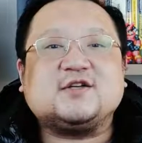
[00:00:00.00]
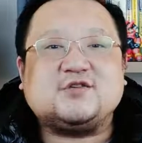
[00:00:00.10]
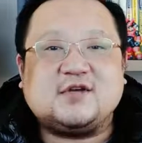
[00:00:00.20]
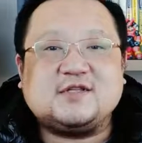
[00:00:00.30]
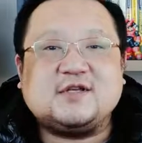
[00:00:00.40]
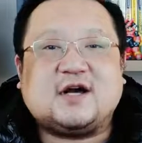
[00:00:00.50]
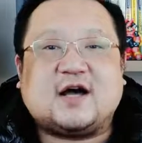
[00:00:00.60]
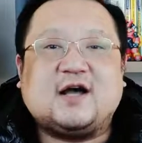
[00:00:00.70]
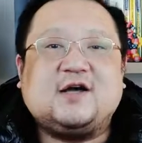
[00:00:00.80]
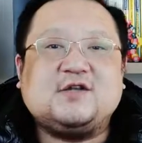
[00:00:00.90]
个角色
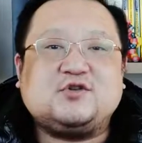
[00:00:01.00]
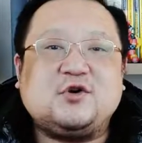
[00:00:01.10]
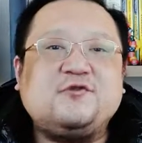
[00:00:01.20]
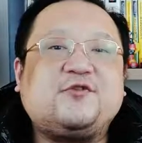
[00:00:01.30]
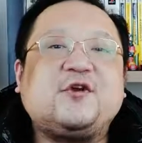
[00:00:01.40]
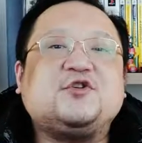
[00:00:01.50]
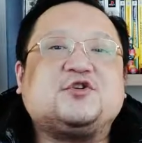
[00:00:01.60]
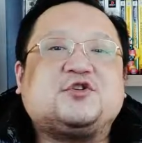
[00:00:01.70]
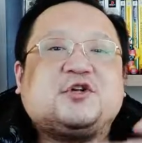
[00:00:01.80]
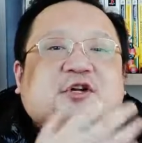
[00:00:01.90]
啊，绝非
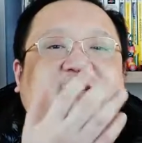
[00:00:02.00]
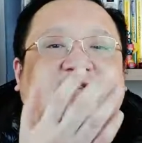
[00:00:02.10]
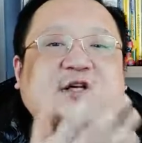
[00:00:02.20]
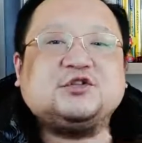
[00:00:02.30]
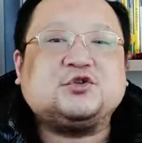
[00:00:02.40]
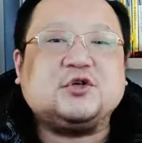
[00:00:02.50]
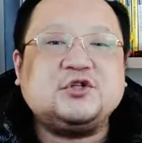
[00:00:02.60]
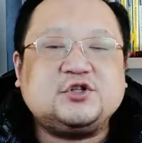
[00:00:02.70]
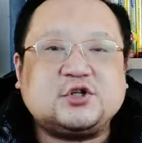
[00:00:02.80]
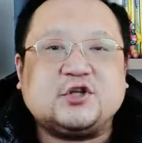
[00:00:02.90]
只是一个单
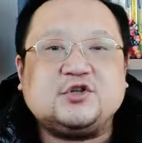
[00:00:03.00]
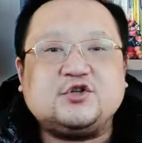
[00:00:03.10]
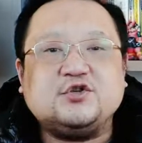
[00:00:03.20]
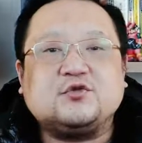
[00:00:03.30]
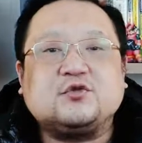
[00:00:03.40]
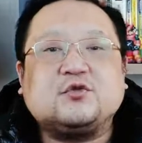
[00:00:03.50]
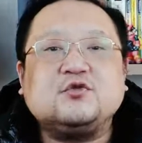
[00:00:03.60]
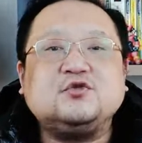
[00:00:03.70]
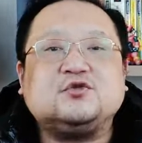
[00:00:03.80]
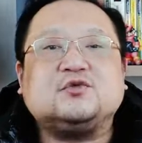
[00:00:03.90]
纯拯救
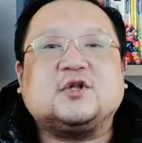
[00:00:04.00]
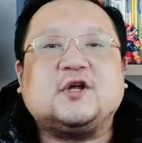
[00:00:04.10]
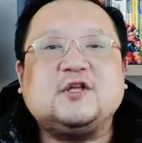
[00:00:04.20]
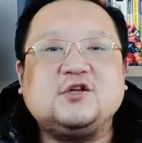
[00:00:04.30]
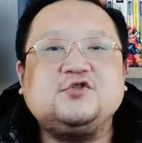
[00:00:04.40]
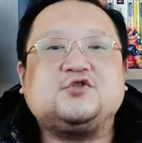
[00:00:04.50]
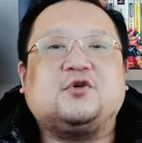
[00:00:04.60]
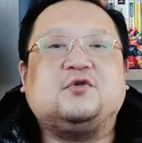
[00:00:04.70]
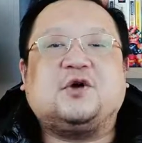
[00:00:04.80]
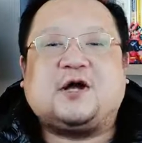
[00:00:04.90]
公主的英
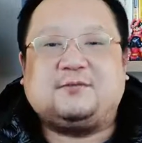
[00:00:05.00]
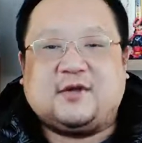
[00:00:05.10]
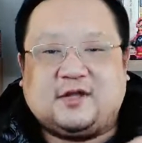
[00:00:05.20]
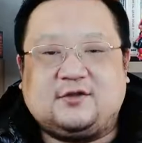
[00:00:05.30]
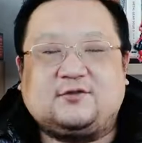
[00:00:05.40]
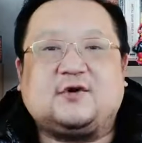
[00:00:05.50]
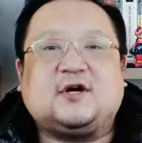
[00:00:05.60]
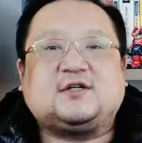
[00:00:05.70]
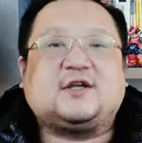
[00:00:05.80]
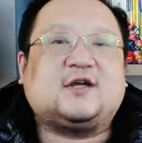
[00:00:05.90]
雄啊。每一
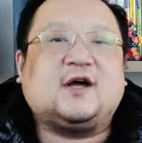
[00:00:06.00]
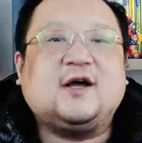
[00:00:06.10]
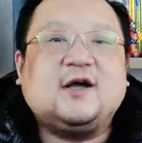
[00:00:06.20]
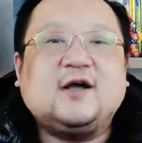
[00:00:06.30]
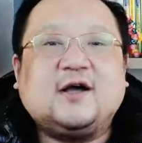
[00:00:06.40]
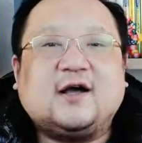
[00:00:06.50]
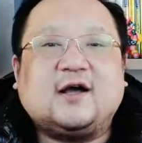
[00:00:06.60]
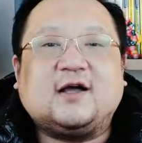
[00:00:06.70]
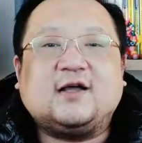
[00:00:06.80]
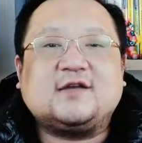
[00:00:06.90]
座这个，
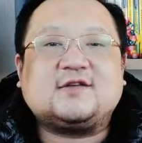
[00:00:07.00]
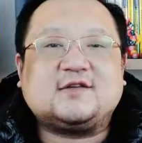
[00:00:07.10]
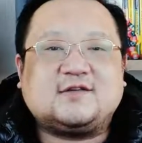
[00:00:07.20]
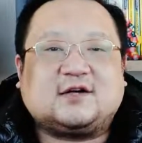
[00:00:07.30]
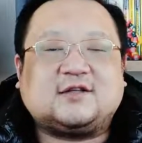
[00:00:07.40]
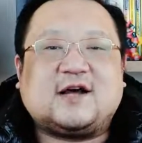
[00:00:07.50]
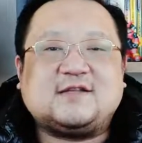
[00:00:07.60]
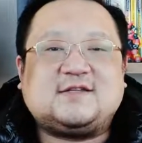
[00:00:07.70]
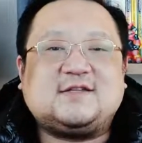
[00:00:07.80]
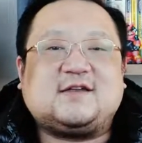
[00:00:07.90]
哎，脚踏
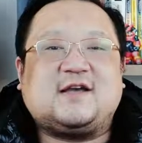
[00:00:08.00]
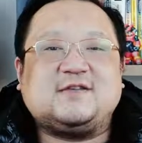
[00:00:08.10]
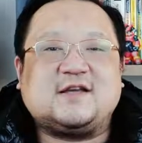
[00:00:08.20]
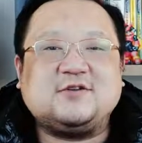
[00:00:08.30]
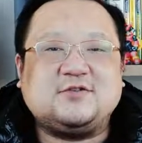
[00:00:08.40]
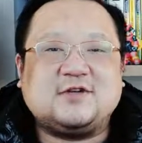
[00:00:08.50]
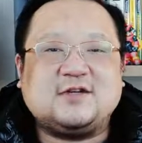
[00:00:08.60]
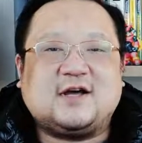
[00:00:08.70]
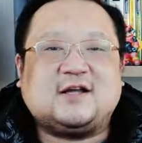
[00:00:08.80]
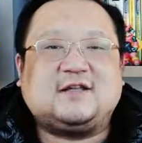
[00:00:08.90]
七彩祥
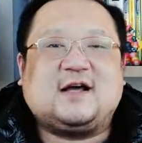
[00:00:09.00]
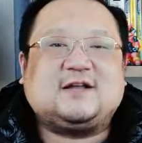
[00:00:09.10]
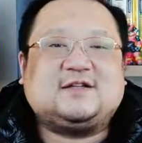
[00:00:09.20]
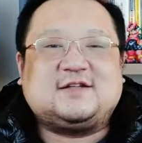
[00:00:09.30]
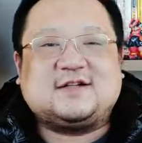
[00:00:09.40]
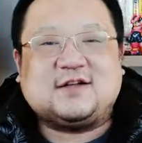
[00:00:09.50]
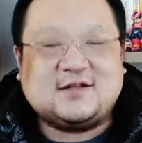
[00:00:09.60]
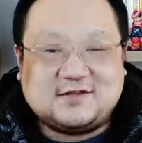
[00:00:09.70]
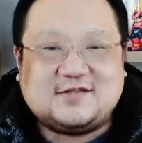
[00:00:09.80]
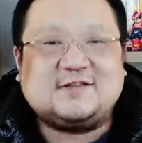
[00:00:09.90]
云啊，拿着这
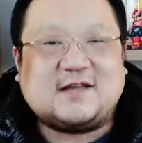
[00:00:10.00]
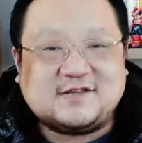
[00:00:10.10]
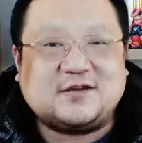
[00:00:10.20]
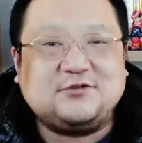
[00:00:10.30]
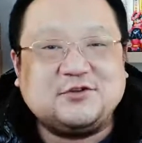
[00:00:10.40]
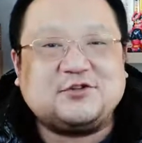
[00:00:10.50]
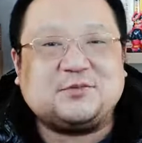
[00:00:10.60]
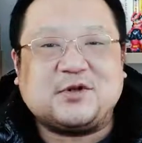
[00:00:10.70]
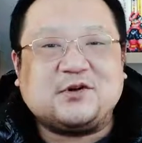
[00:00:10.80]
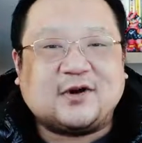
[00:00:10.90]
个七彩祥云是
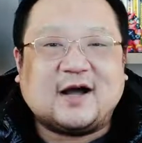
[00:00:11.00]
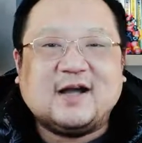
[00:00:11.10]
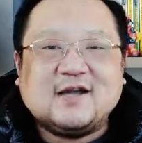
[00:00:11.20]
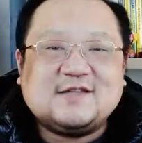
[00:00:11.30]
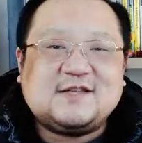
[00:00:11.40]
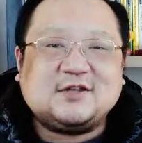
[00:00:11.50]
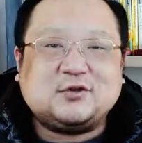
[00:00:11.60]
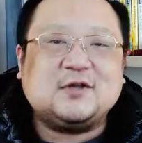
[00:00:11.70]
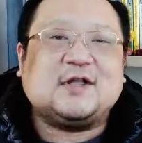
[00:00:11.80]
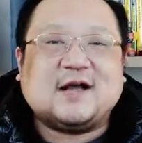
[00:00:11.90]
没有啊，剑
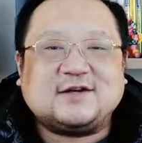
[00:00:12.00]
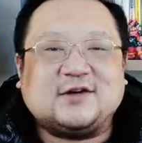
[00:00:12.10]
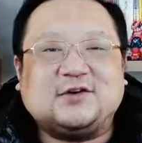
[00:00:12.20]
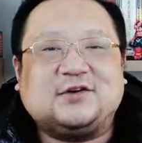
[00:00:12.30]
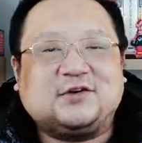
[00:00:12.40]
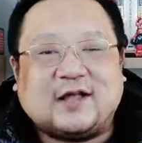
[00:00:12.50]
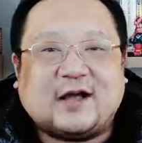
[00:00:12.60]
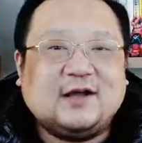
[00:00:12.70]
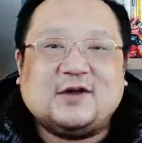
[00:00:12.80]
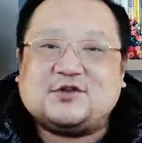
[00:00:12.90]
盾还是要有
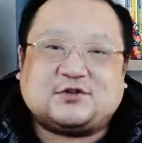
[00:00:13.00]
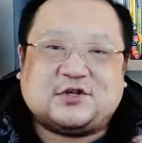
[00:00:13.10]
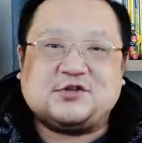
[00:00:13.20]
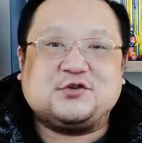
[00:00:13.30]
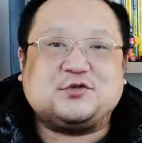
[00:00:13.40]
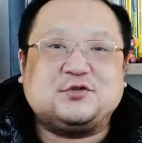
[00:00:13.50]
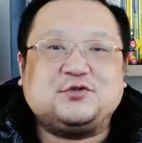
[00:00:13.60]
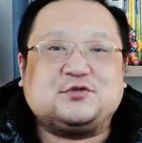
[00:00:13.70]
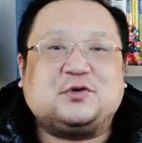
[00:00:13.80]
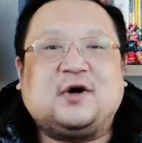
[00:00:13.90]
的。就拯救公
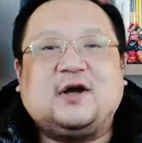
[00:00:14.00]
主，